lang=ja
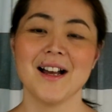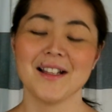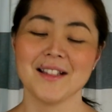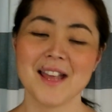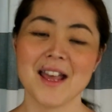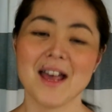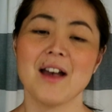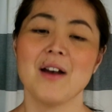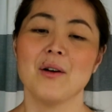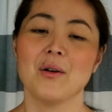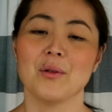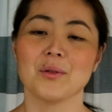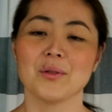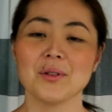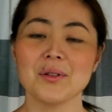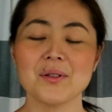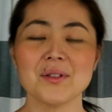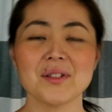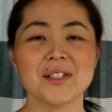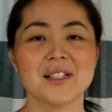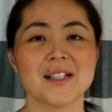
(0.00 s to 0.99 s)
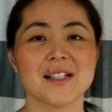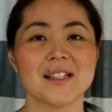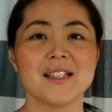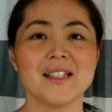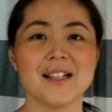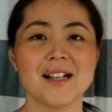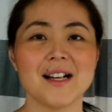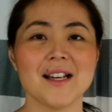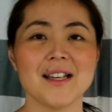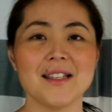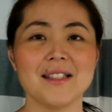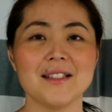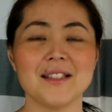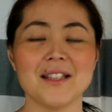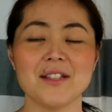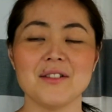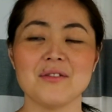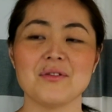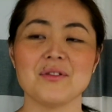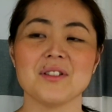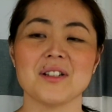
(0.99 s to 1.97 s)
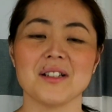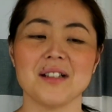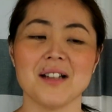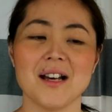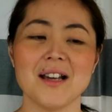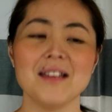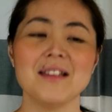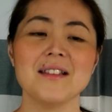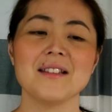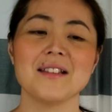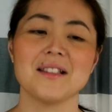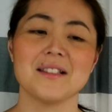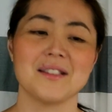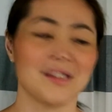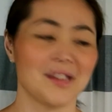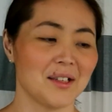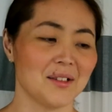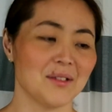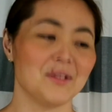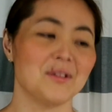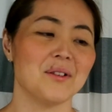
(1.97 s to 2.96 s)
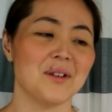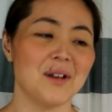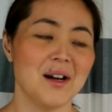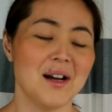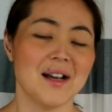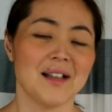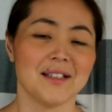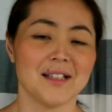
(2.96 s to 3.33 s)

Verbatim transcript: で、お掃除が嫌いっていうんじゃないんですけど、